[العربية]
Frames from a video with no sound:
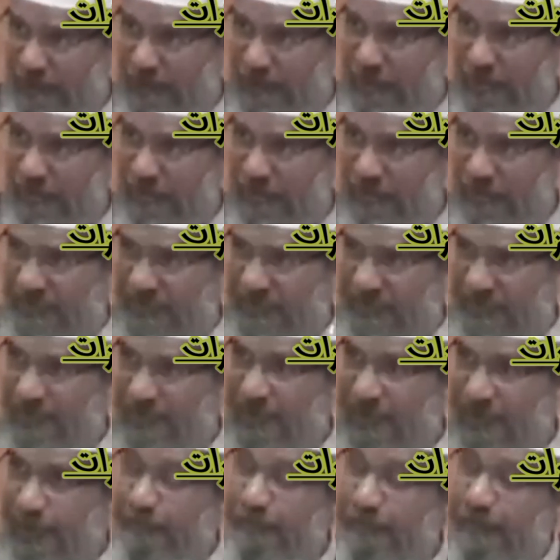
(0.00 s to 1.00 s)
وطلبت
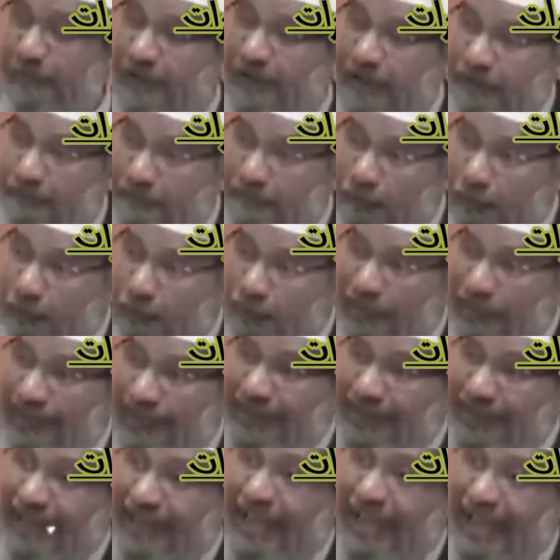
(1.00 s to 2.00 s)
منهم أن
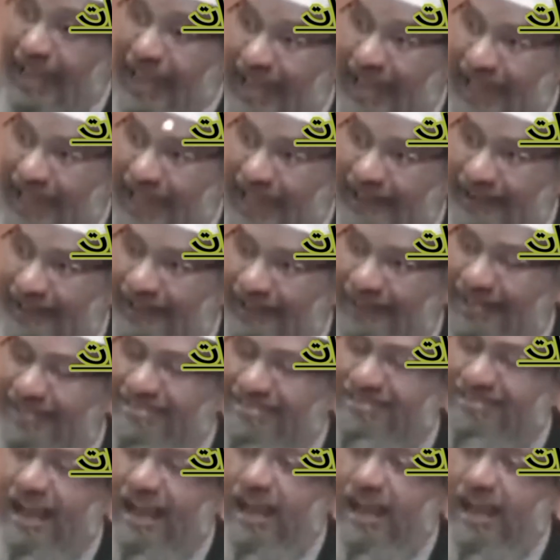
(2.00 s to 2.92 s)
ينطقوا الشهادة